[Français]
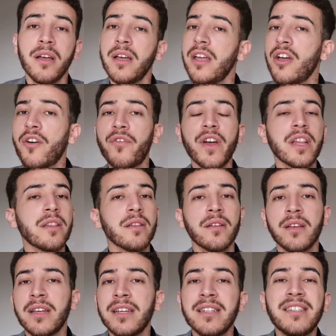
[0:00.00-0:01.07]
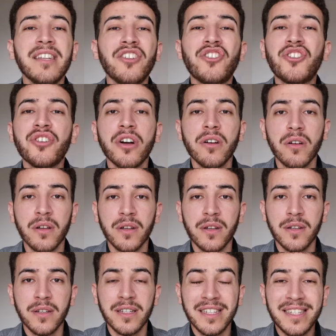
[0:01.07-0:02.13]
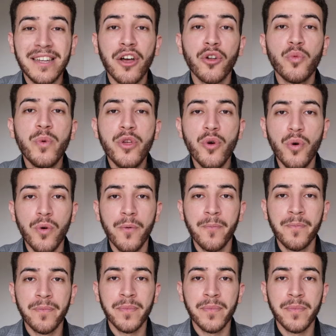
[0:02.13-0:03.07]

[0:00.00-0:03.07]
Et en fait, c'est chiant. C'est ennuyeux.